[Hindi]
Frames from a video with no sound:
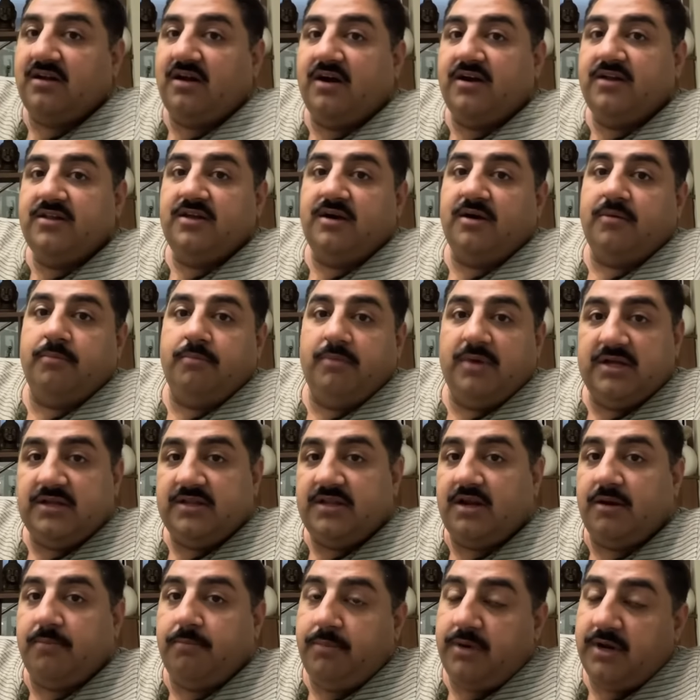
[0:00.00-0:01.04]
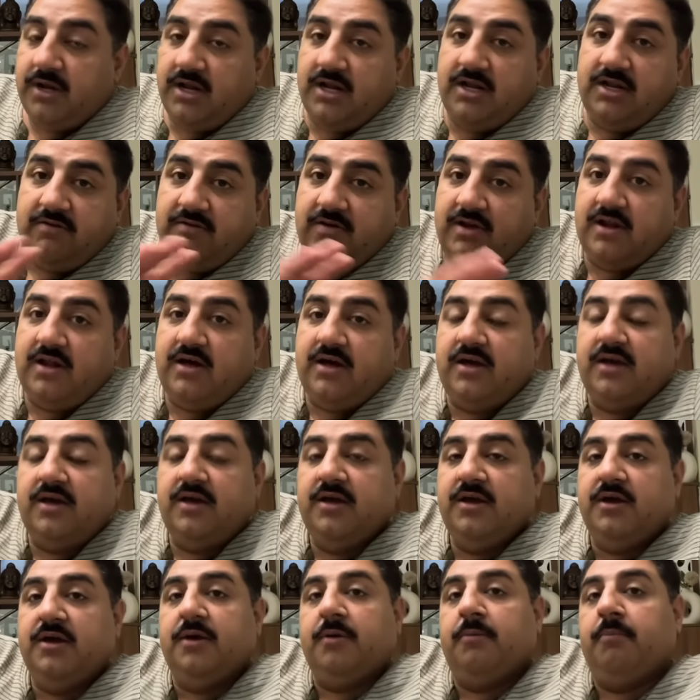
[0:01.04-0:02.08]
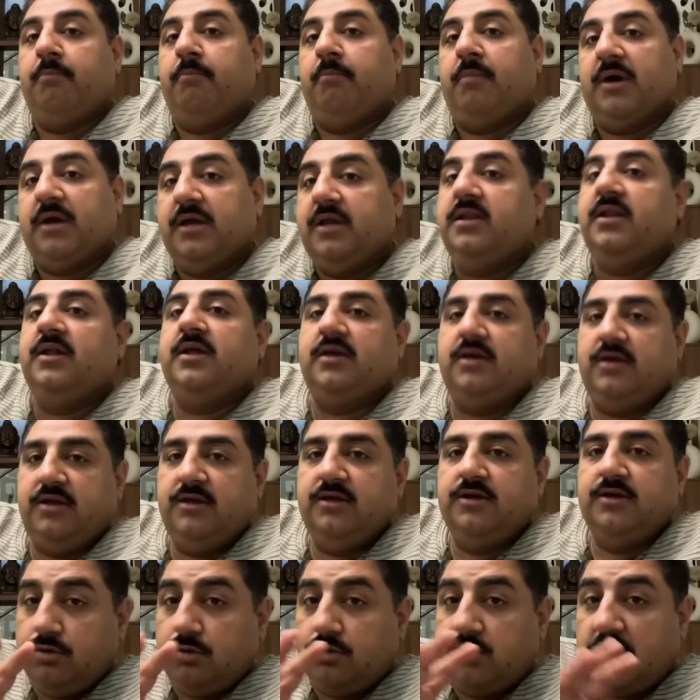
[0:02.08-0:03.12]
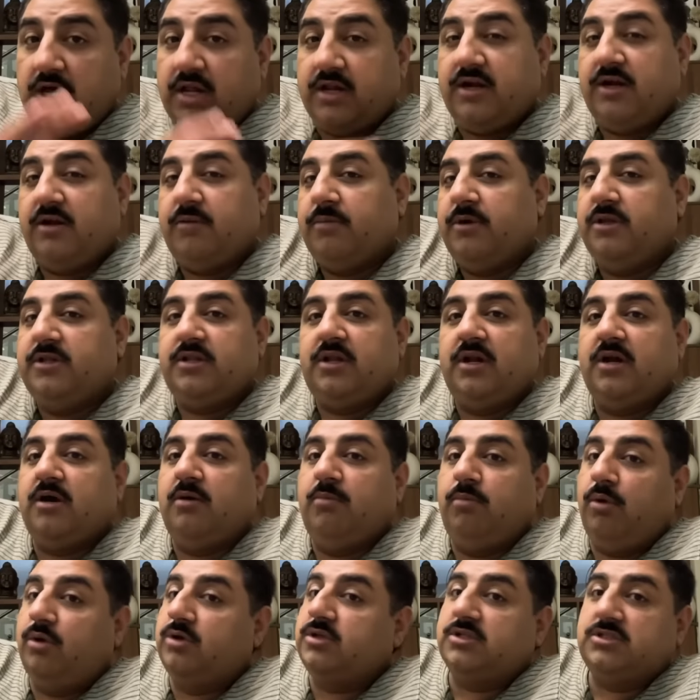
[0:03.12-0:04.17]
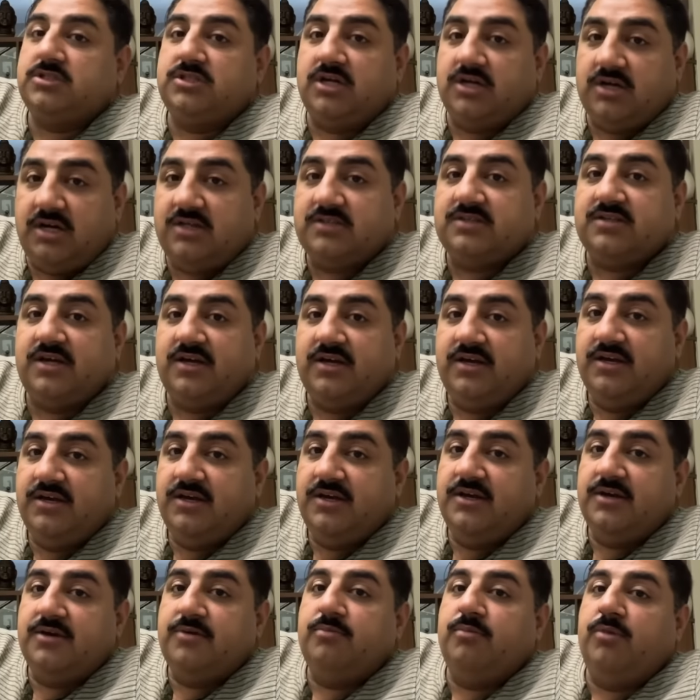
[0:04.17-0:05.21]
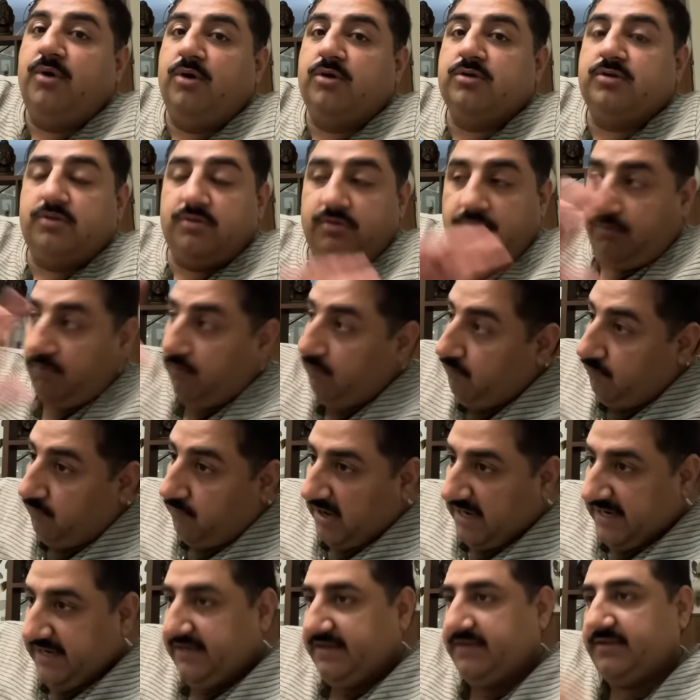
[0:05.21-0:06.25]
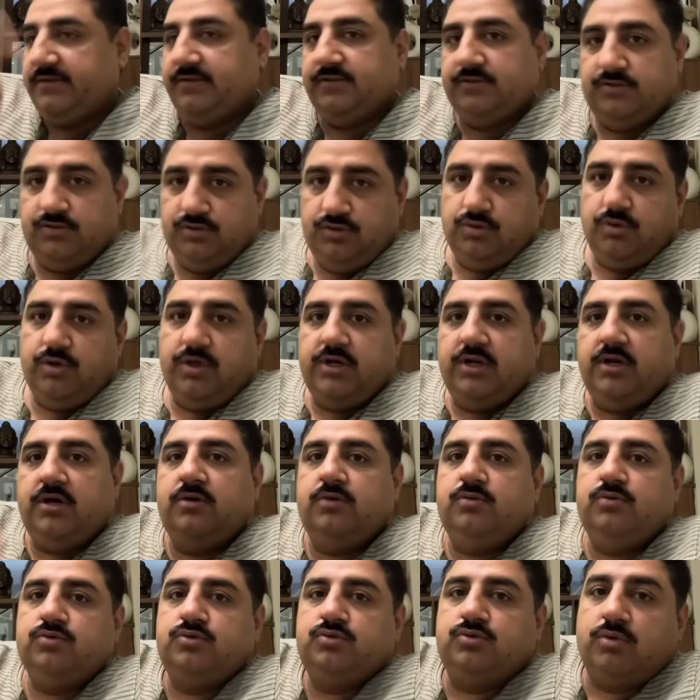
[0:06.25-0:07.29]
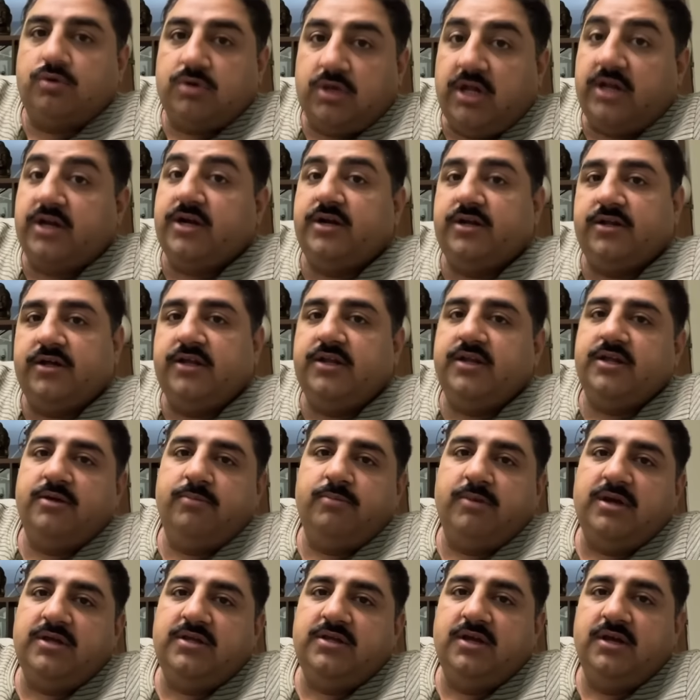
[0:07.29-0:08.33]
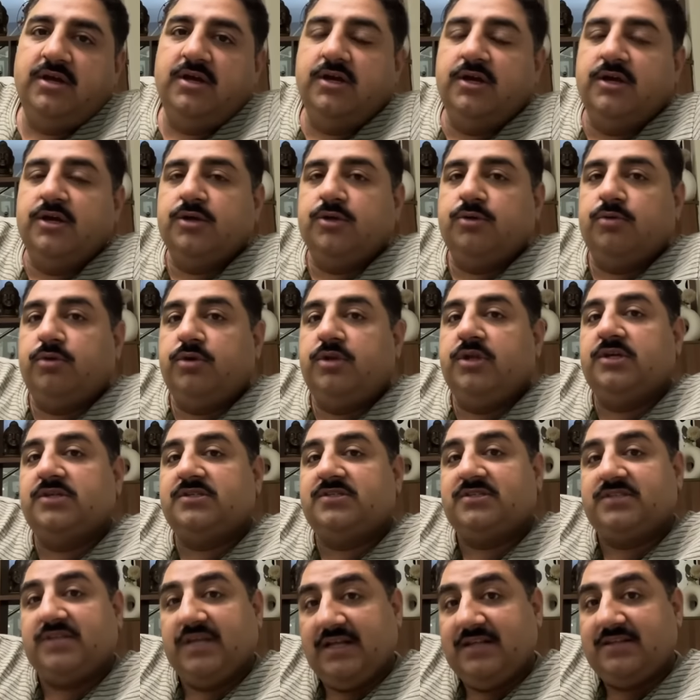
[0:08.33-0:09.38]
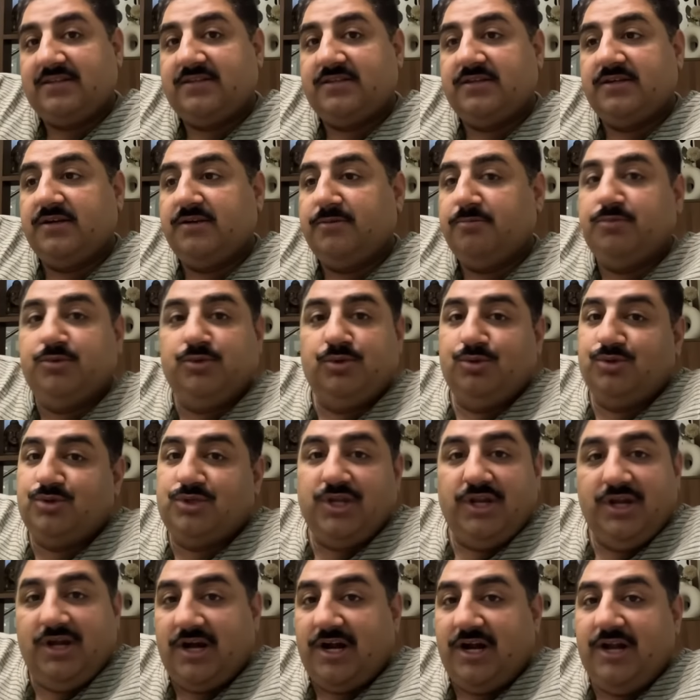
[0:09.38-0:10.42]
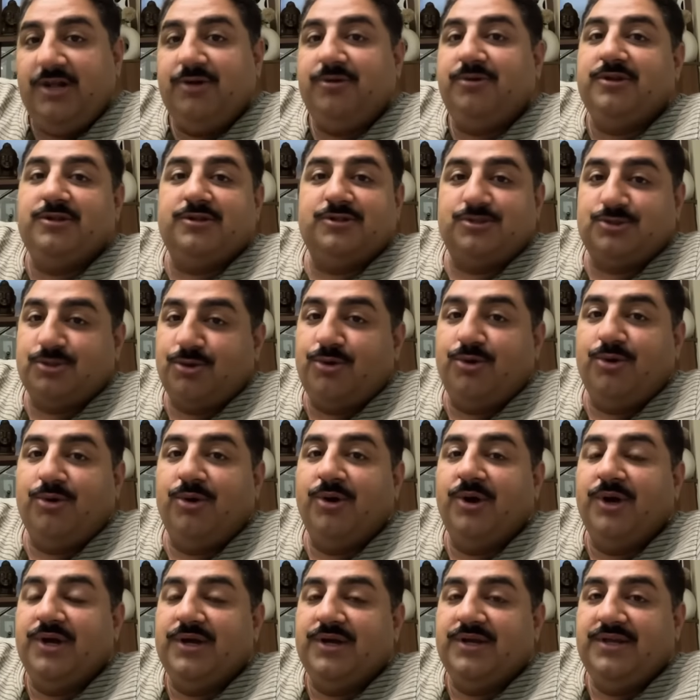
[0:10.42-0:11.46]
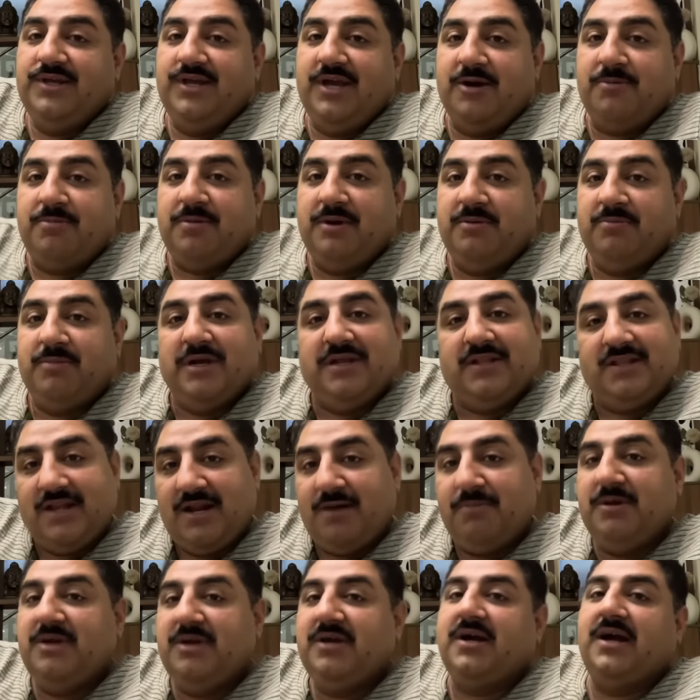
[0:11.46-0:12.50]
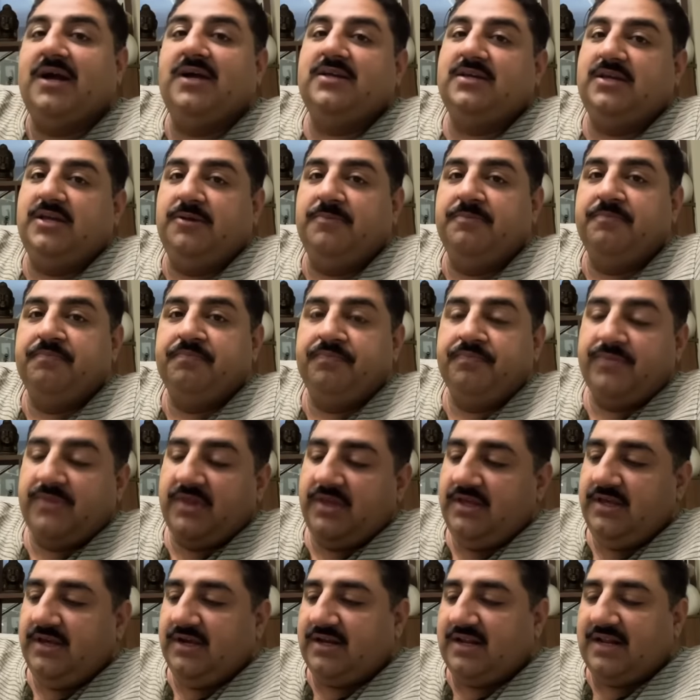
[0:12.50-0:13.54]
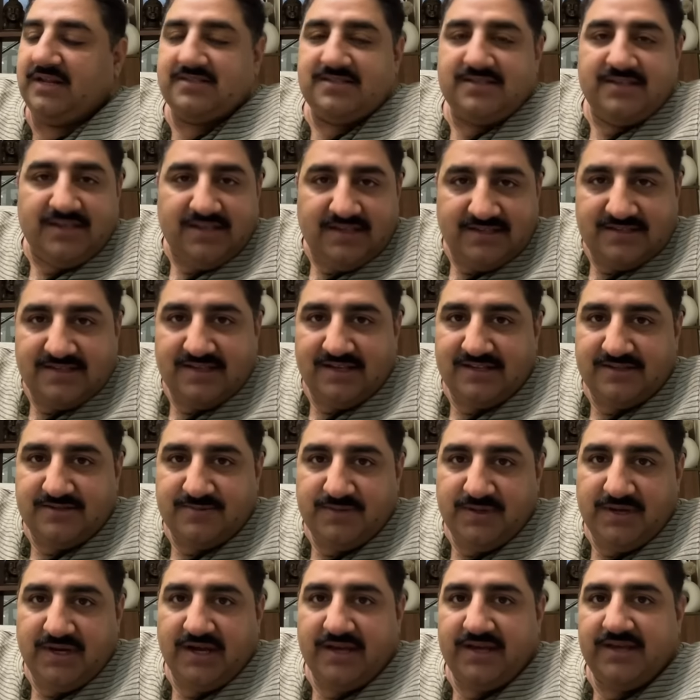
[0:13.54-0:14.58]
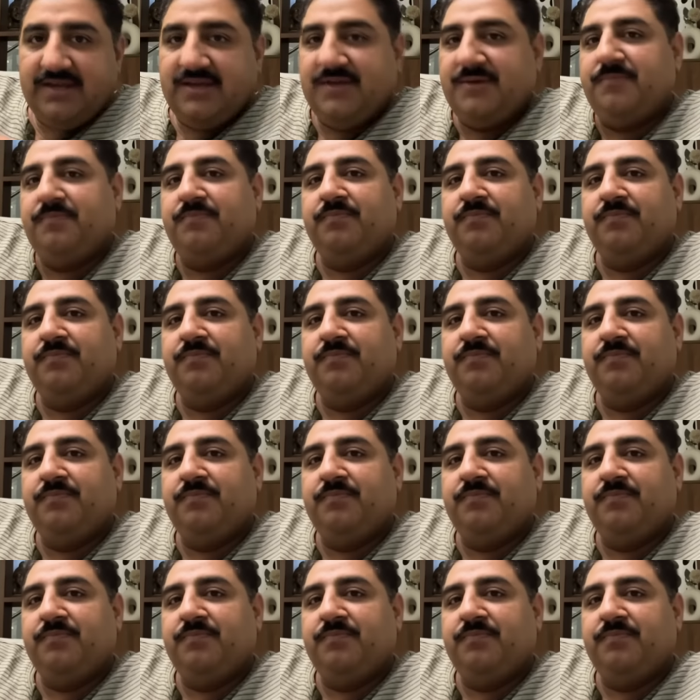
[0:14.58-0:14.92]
गाड़ियाँ महिंद्रा बनाने वाला है महीने की तो टारगेट महिंद्रा का बहुत अच्छा खासा है बहुत वाइड जो है ना उसको टारगेट करेगी भाई ये और ये सेल्स दूसरी गाड़ी की तो छोड़ो ये अपनी महिंद्रा में ही खाएगी ये क्लासिक की सेल्स भी खाएगी